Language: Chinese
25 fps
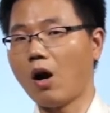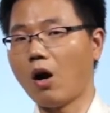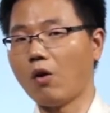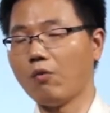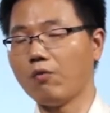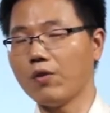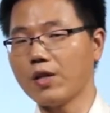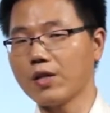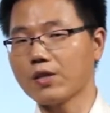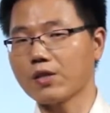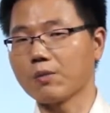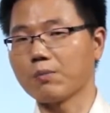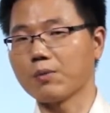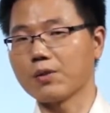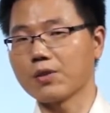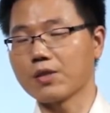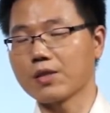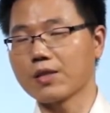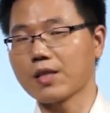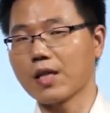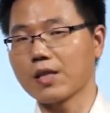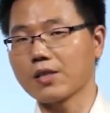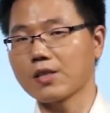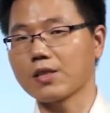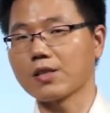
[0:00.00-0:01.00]
啊为什么
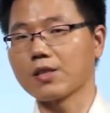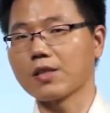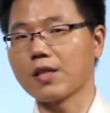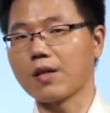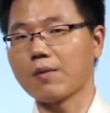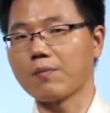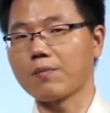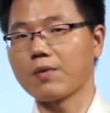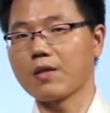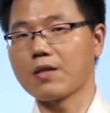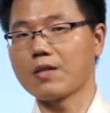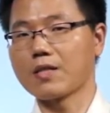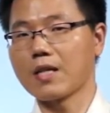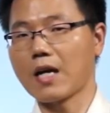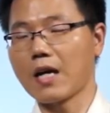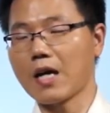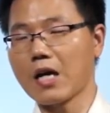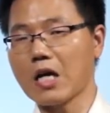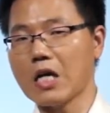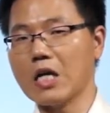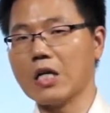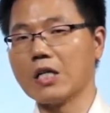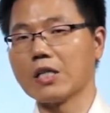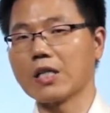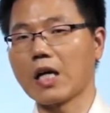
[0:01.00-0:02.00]
这家企业在
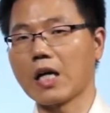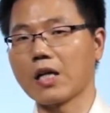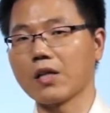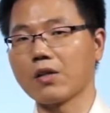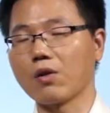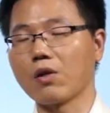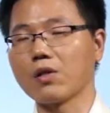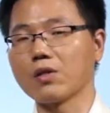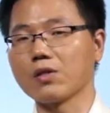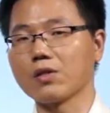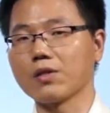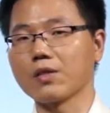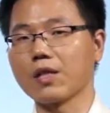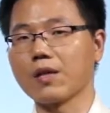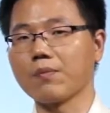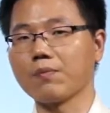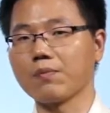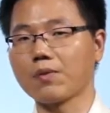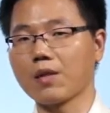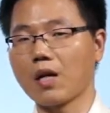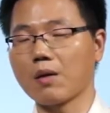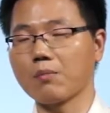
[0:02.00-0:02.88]
很长一段时间，